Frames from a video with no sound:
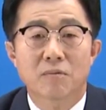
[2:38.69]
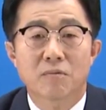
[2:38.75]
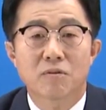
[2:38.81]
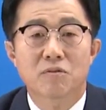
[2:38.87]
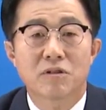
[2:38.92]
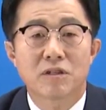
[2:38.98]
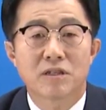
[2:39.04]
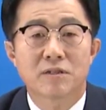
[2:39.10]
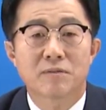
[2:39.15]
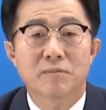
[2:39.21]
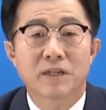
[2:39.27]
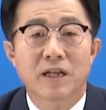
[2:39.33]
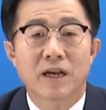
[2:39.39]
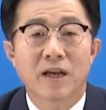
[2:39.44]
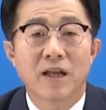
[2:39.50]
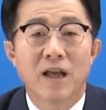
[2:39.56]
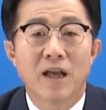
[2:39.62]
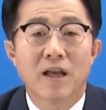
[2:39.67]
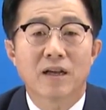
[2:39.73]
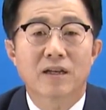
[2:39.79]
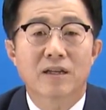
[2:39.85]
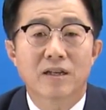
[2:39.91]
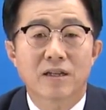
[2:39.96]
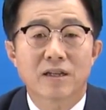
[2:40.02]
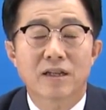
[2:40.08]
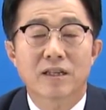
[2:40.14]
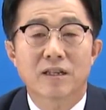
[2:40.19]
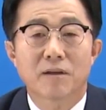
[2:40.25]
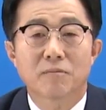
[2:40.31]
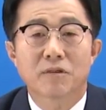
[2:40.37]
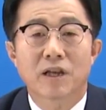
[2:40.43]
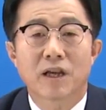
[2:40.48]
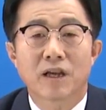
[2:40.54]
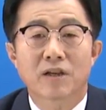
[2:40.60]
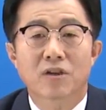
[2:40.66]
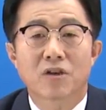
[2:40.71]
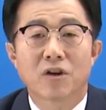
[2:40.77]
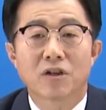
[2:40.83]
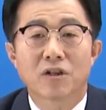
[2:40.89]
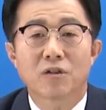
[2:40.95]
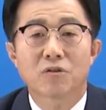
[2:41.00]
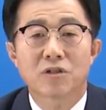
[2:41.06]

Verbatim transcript: 볼 수 있습니다. 그렇기 때문에 경기도